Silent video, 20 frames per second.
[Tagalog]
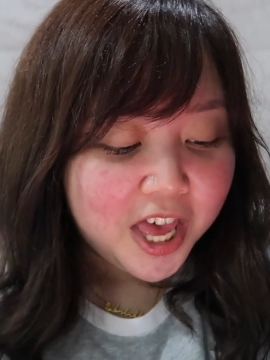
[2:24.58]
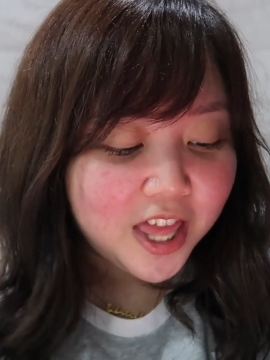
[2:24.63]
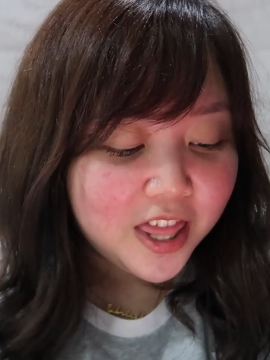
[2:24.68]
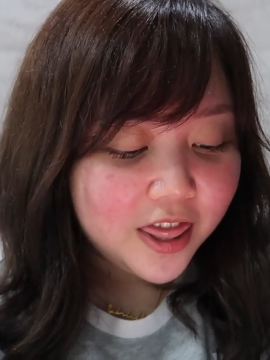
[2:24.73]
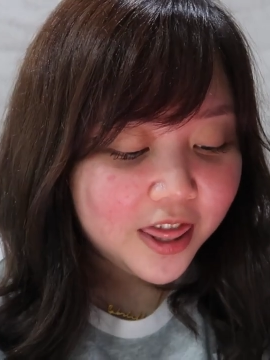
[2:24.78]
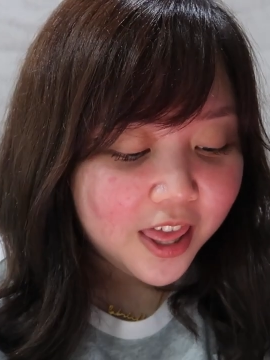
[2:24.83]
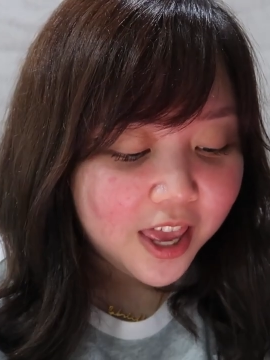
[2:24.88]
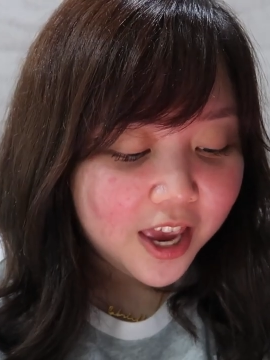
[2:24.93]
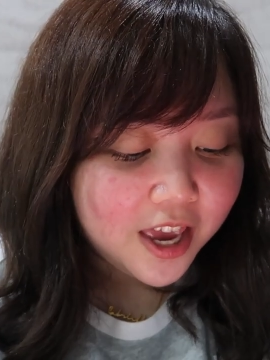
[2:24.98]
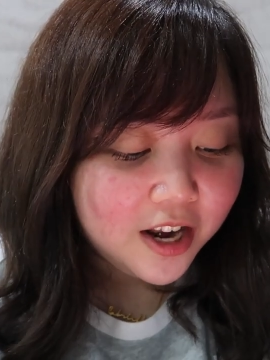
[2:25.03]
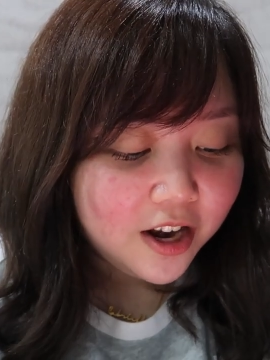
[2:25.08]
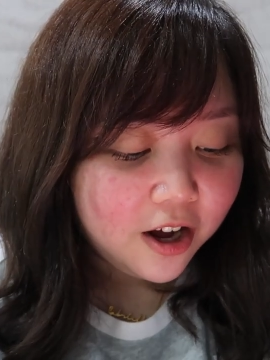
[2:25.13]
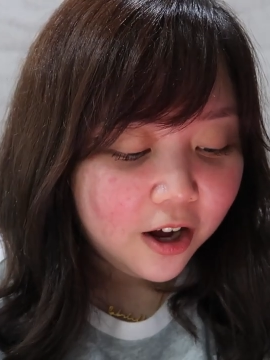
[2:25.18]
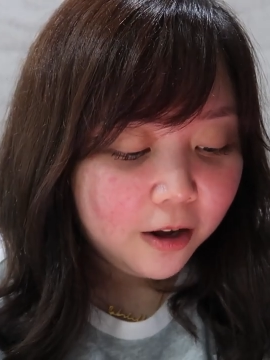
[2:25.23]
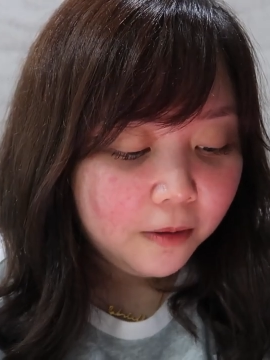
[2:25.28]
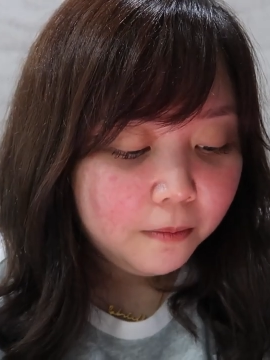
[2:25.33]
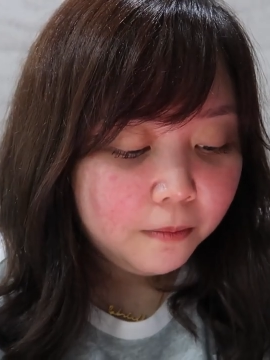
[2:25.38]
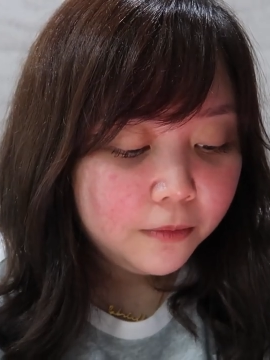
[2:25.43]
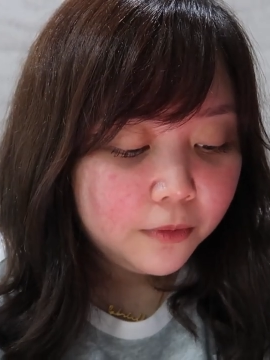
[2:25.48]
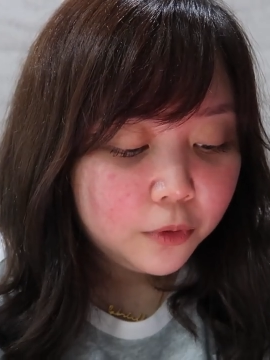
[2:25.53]
And then,
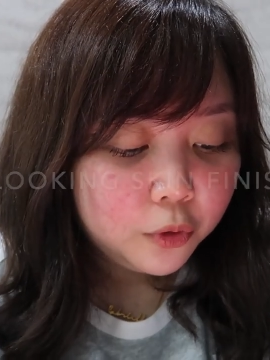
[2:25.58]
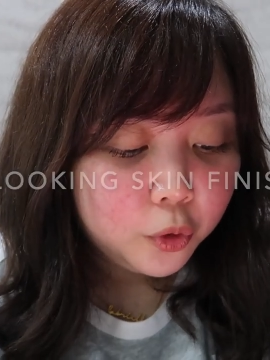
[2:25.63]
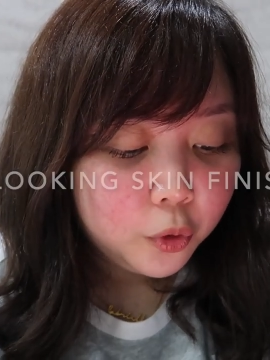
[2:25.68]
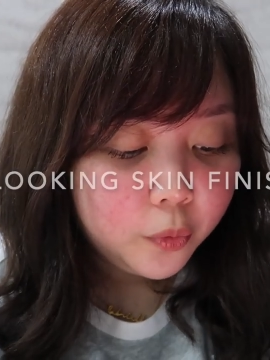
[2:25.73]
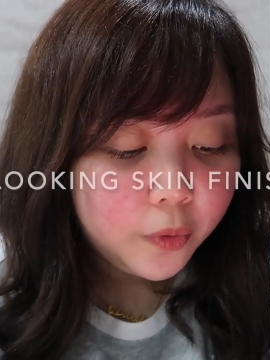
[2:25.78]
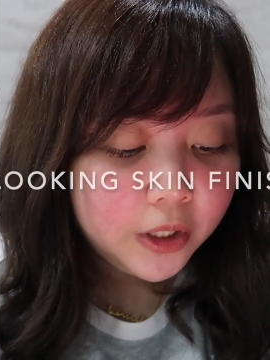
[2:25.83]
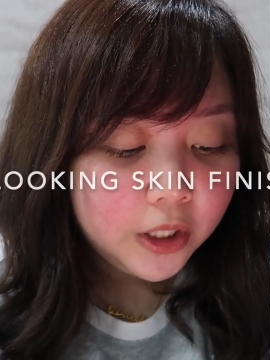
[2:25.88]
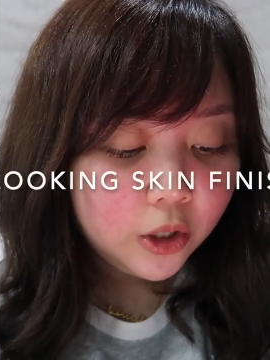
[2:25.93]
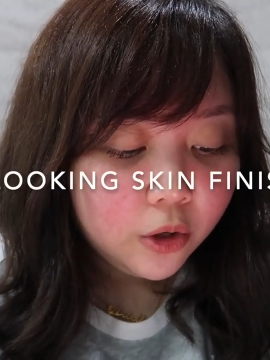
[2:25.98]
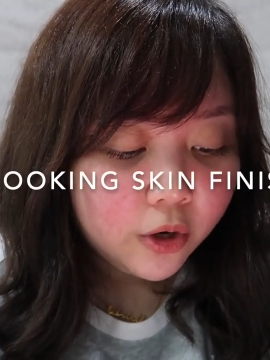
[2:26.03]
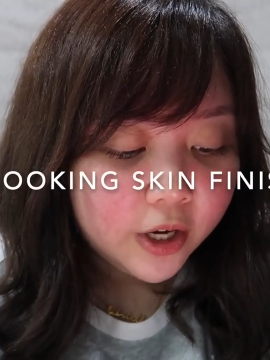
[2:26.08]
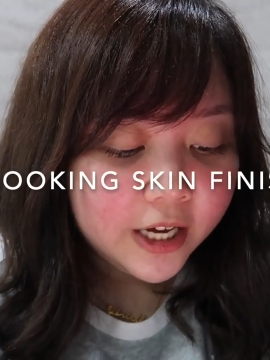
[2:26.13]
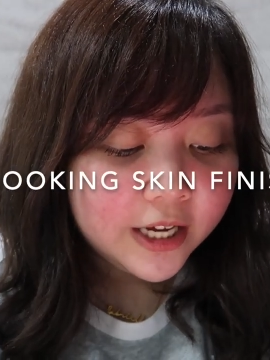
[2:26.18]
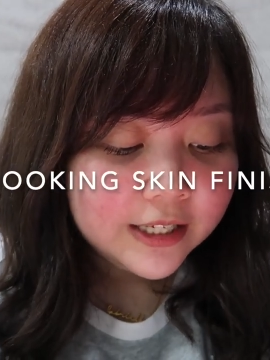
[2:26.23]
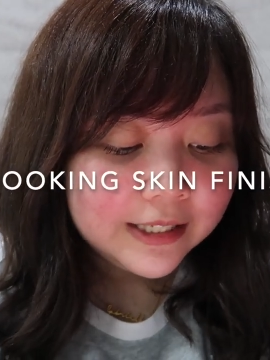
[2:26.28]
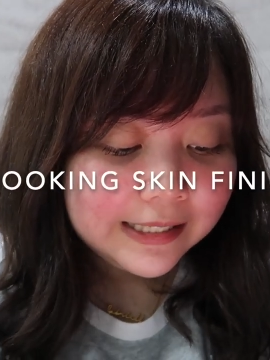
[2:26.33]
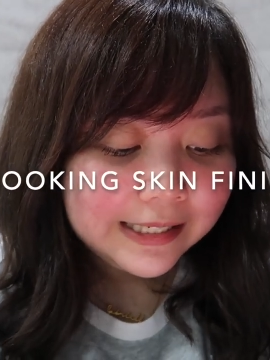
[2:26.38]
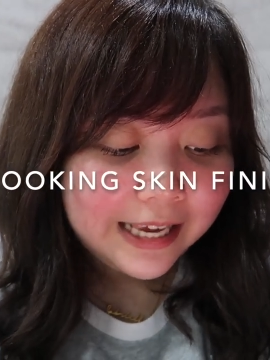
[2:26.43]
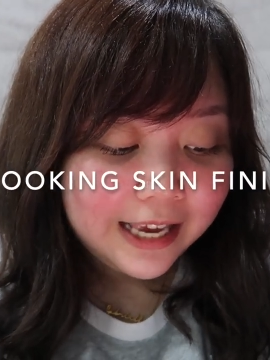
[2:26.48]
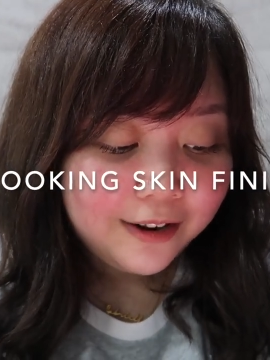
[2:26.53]
um,
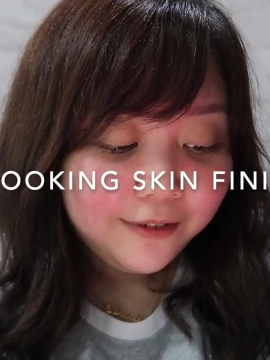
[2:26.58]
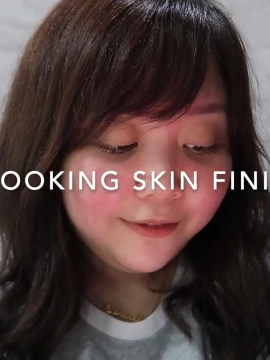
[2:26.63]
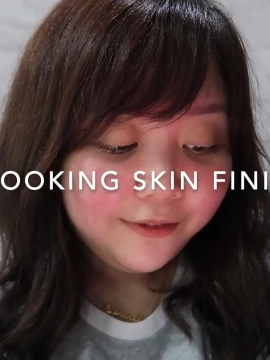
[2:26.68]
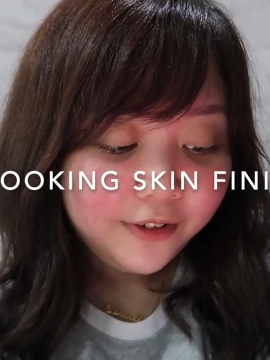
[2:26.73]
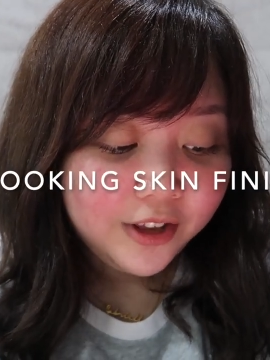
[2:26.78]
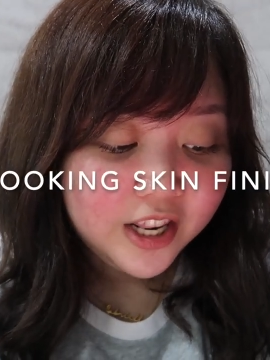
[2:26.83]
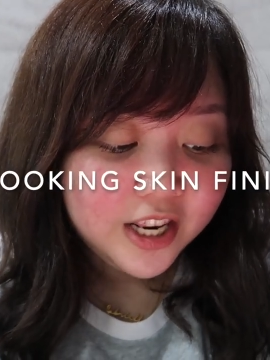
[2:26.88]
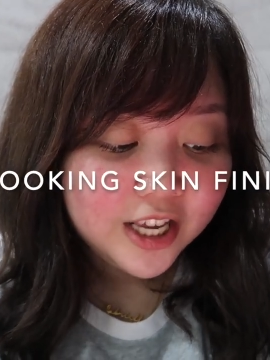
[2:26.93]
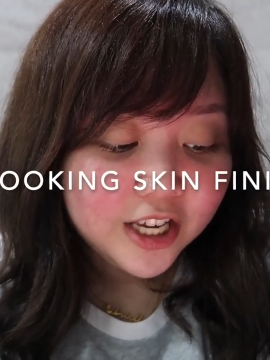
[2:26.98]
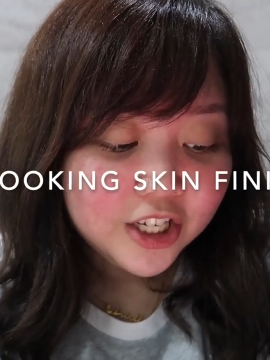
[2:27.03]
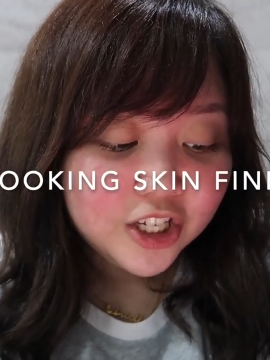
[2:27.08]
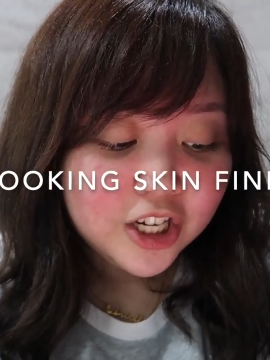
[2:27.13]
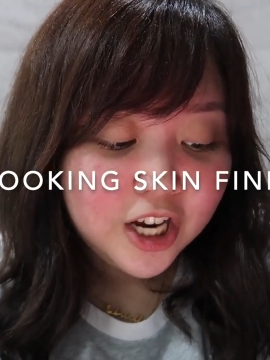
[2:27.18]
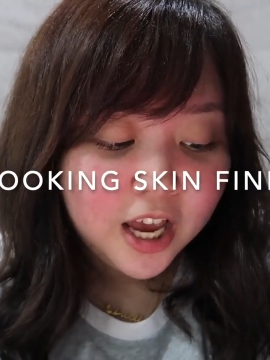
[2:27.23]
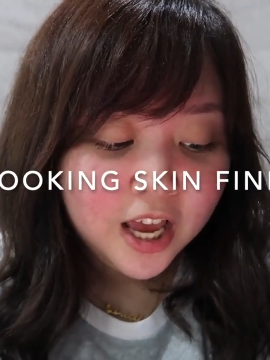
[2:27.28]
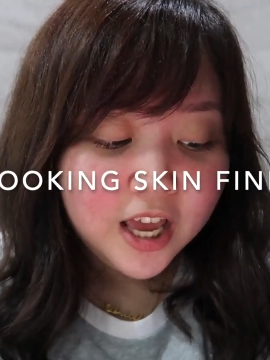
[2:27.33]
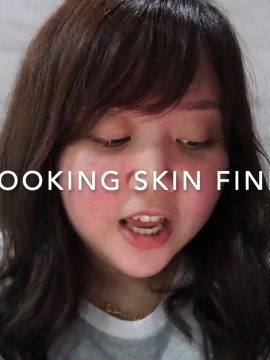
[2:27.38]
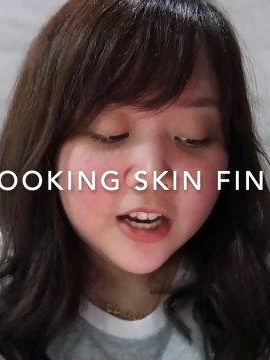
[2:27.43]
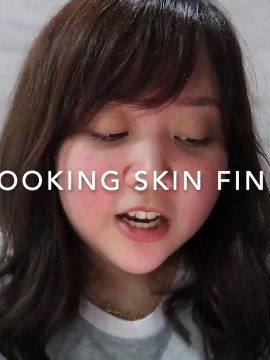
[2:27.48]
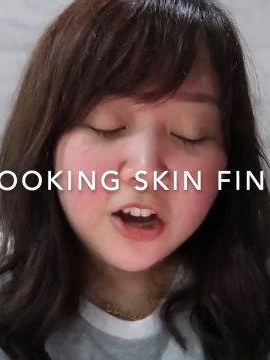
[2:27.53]
dewy-looking skin finish.